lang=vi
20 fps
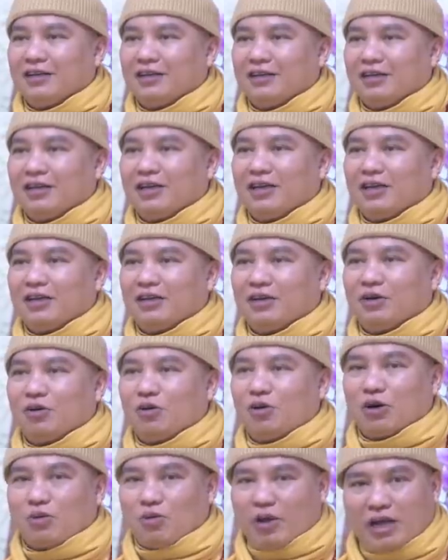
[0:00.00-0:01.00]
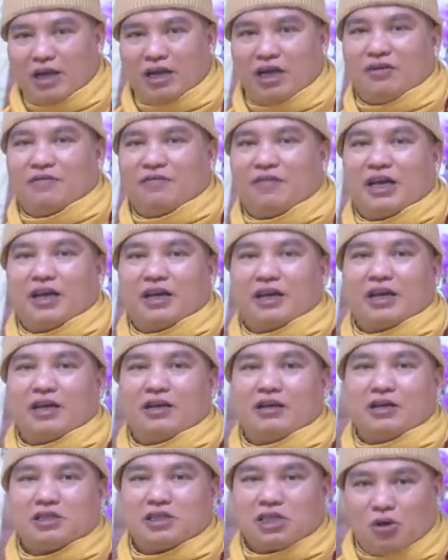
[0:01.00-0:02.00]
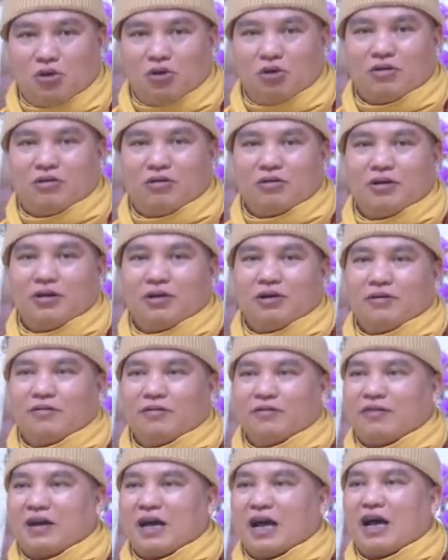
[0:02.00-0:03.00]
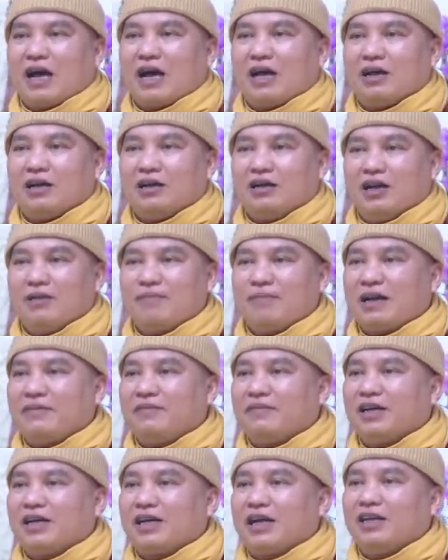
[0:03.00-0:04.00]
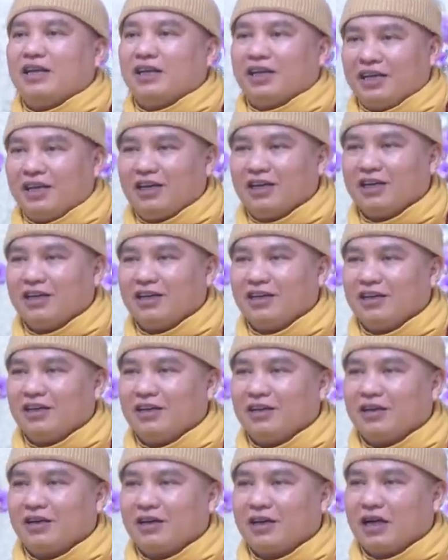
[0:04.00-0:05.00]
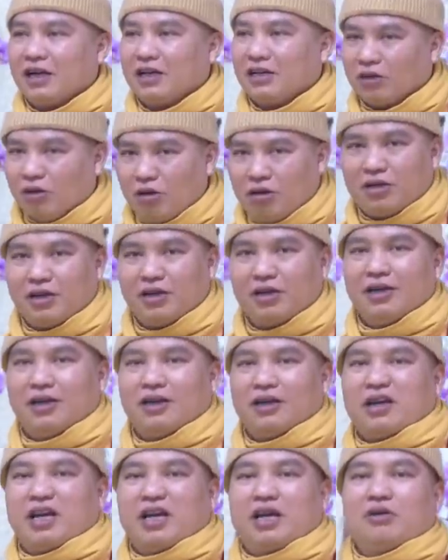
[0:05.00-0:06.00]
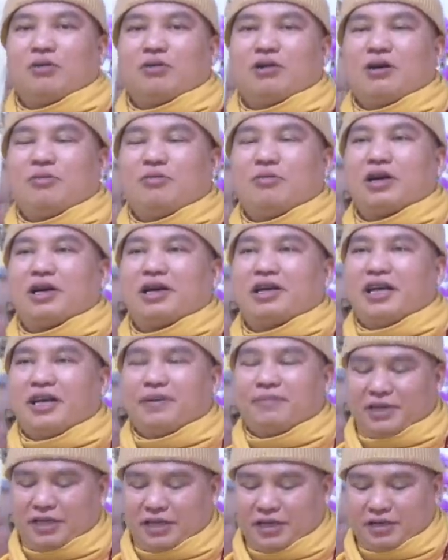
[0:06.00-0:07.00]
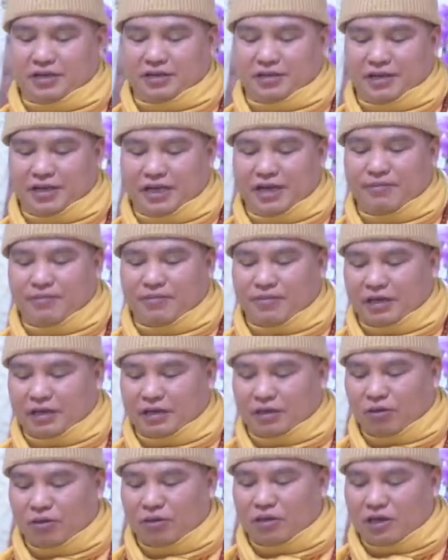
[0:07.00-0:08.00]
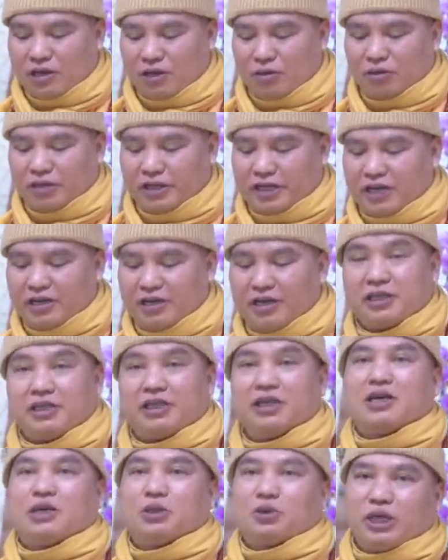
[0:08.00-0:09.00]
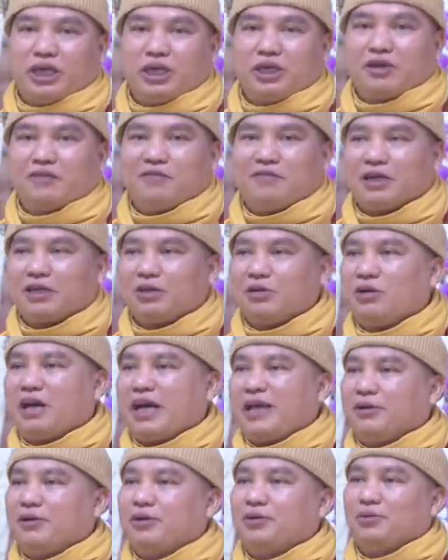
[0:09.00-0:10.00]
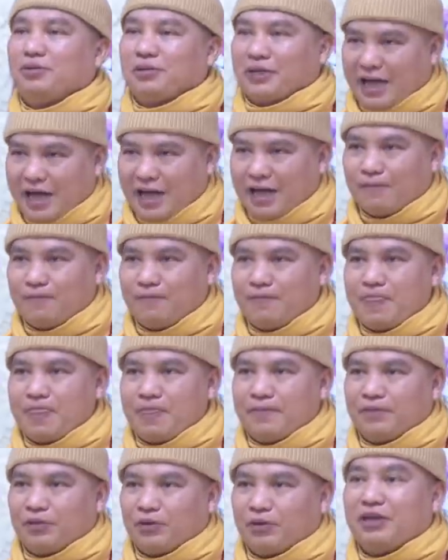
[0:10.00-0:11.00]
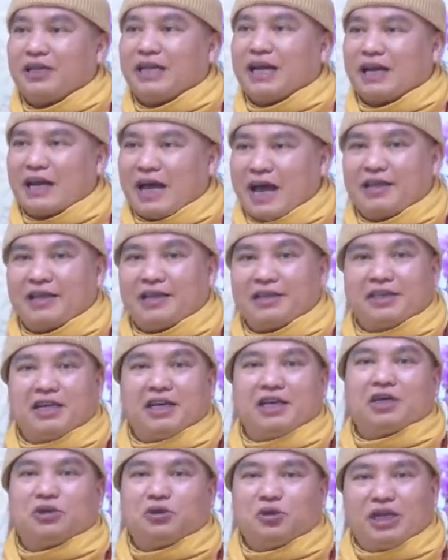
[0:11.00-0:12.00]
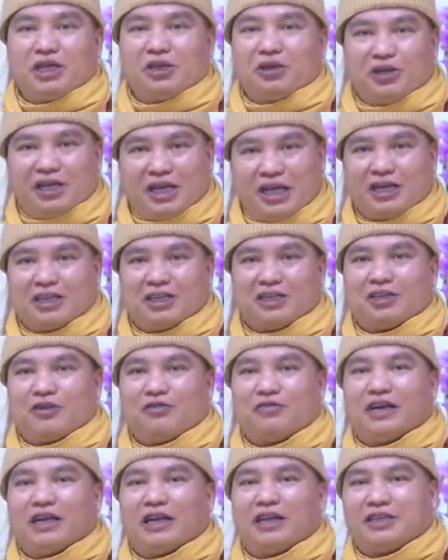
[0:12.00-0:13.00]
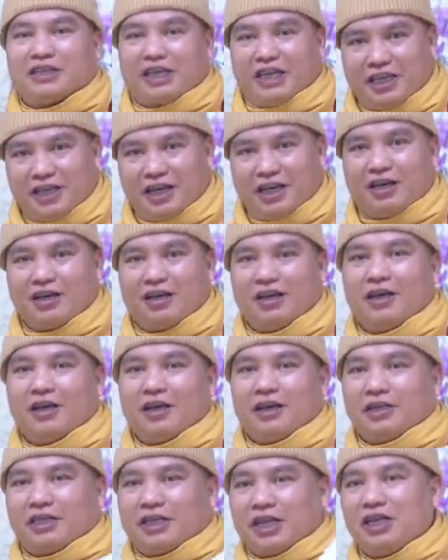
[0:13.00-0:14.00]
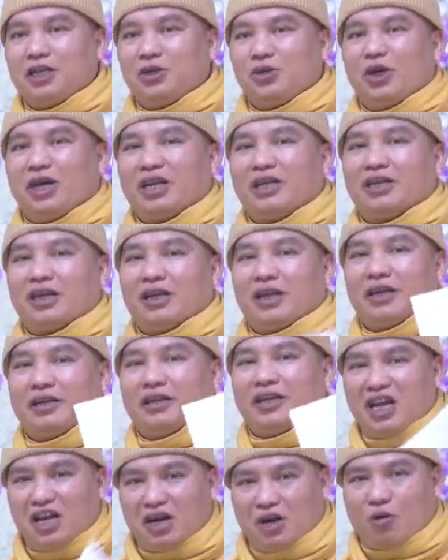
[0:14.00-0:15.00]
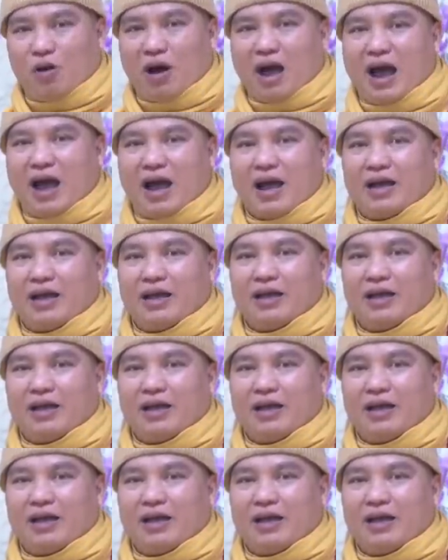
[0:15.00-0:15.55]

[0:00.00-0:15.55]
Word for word: tức là ngồi quay lưng về cái hướng xấu và hướng mặt về cái gì cái tốt đây cũng là một cái điểm gì điểm à, tốt đầu tiên để trợ duyên cho việc tu hành của chúng ta tôi nhắc lại nhá trợ duyên thôi nhá chứ không phải là chính nhá chính duyên chính là nhân quả